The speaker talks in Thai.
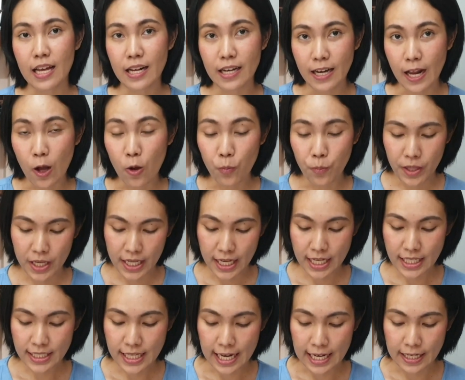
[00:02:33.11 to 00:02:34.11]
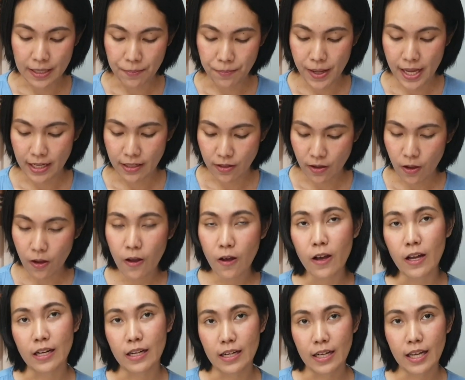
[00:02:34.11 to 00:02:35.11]
เราไม่ได้ใช้น้ำมันทอ
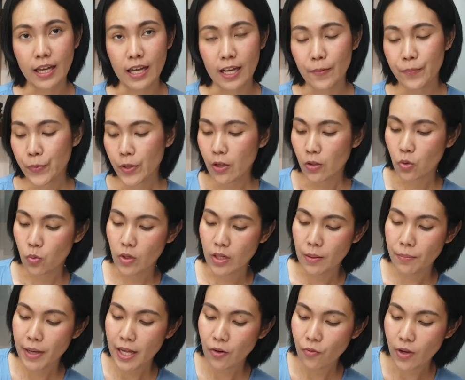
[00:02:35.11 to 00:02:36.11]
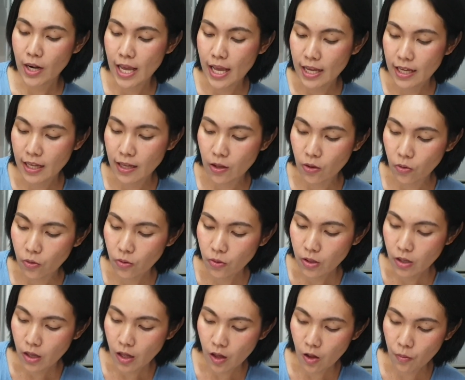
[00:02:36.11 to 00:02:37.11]
ดนะคะตัวน้ำมันเวลาเขา
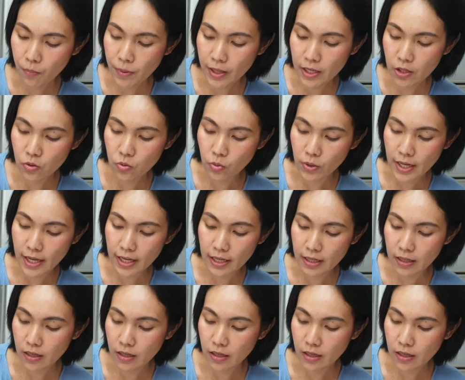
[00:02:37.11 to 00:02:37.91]
เอาไปอยู่ใน